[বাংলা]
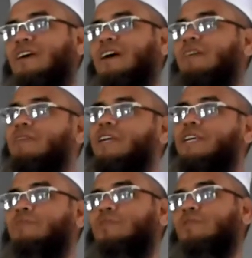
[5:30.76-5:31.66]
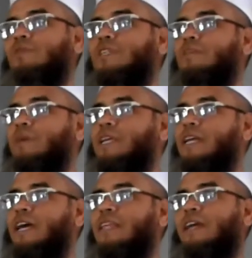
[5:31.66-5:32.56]
আমরা ঠিকমতো উঠতে পারি
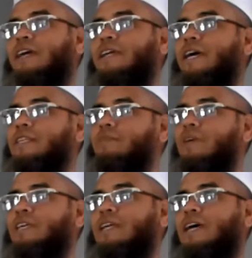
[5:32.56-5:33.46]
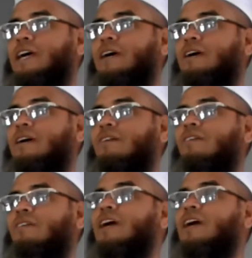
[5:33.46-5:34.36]
না আল্লাহকে ডাকতে পারি না
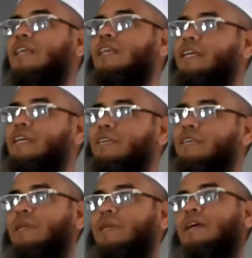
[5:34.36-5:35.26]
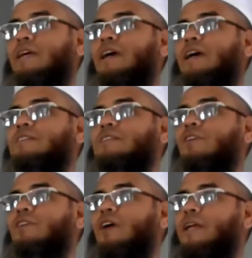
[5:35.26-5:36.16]
হক হালালি খেতে পারি না
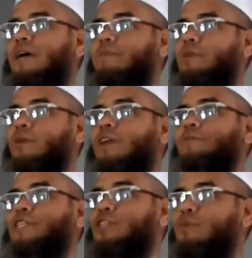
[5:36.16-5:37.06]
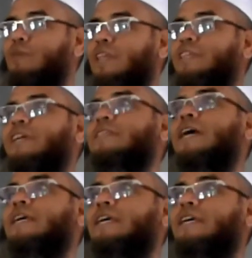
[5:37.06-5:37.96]
ঝগড়া বিপদ বিসংবাদ নিয়ে
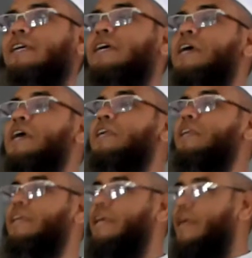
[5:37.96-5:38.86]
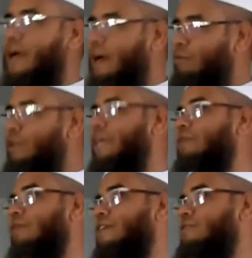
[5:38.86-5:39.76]
থাকি নেক আমলের
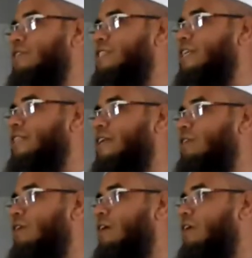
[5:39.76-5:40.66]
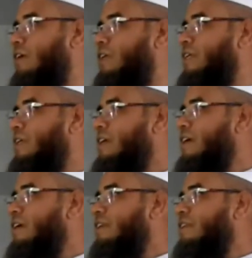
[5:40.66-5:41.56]
কথা যদি চিন্তা করা হয়
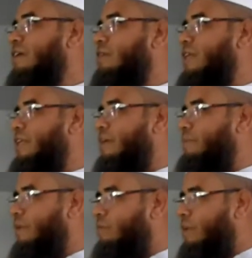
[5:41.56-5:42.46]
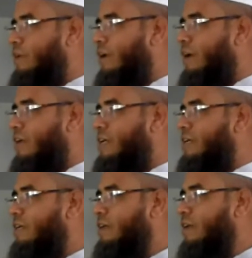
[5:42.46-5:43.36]
তাহলে দেখবেন মনে হয়
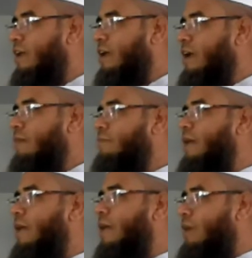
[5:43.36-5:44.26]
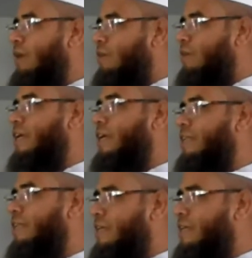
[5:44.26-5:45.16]
ভালো আমলের
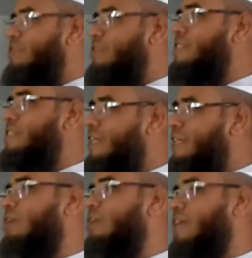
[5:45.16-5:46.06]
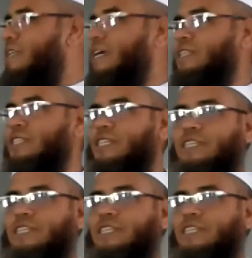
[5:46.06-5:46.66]
খাতাটা বুঝি জিরো হয়ে যাচ্ছে